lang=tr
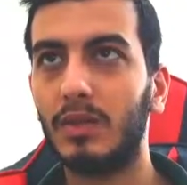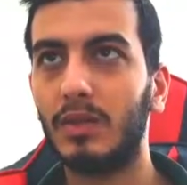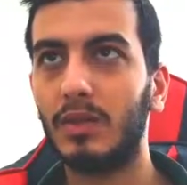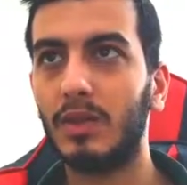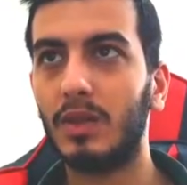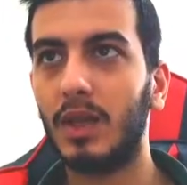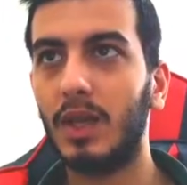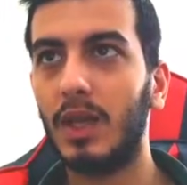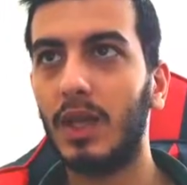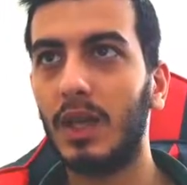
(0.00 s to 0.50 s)

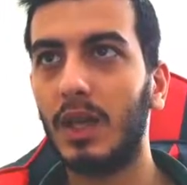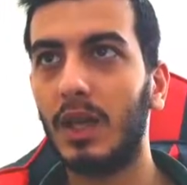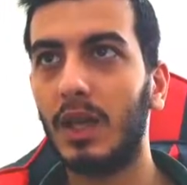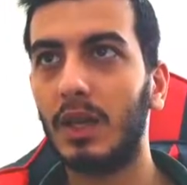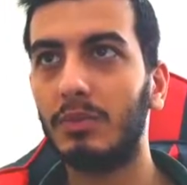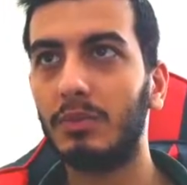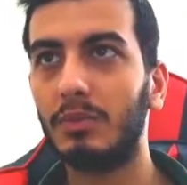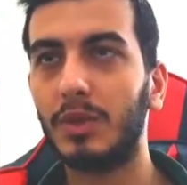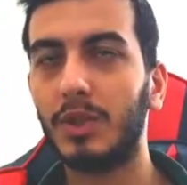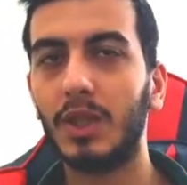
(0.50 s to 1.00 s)
50k
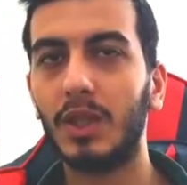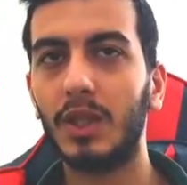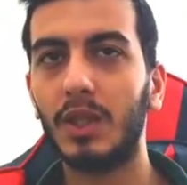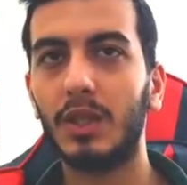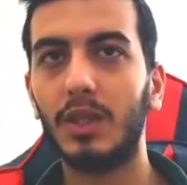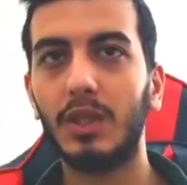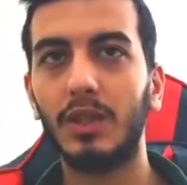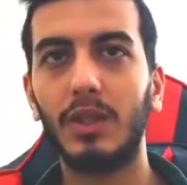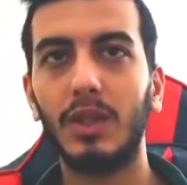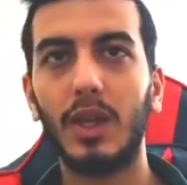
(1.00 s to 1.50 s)
60k
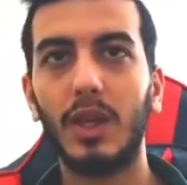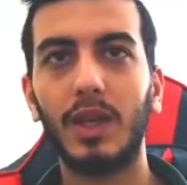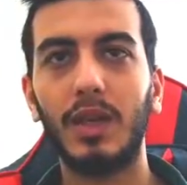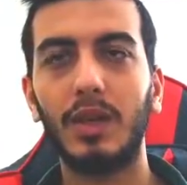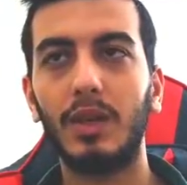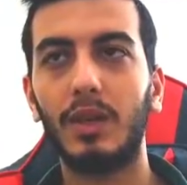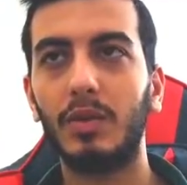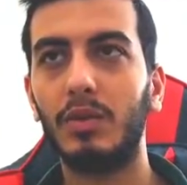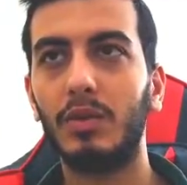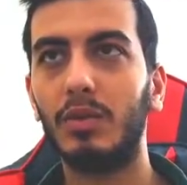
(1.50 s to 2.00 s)
için
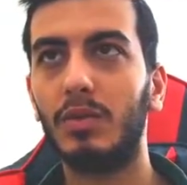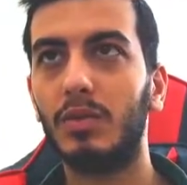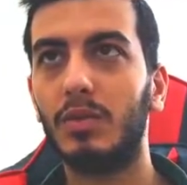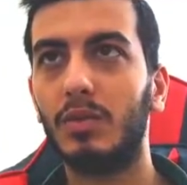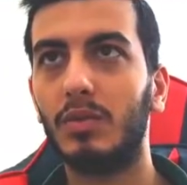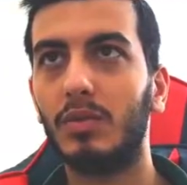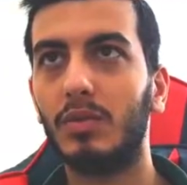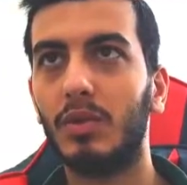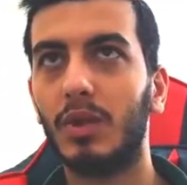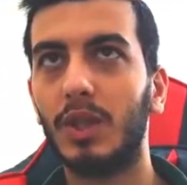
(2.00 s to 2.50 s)
yani
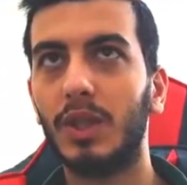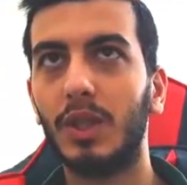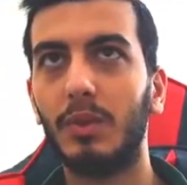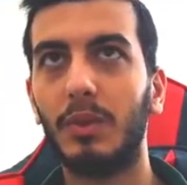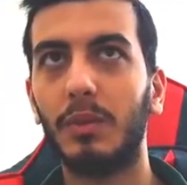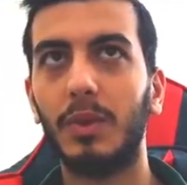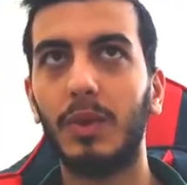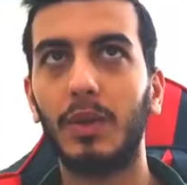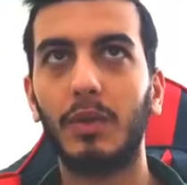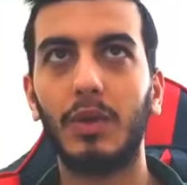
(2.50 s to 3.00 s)

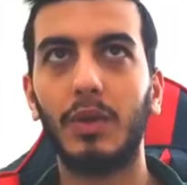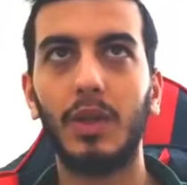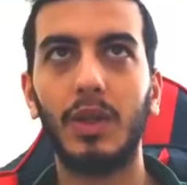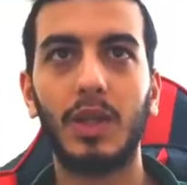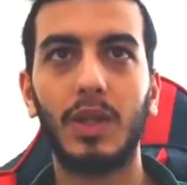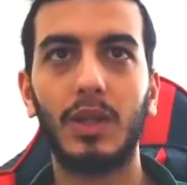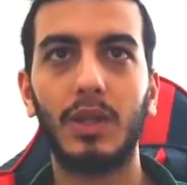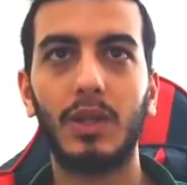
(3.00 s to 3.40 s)
uğraşamam ben o kadar.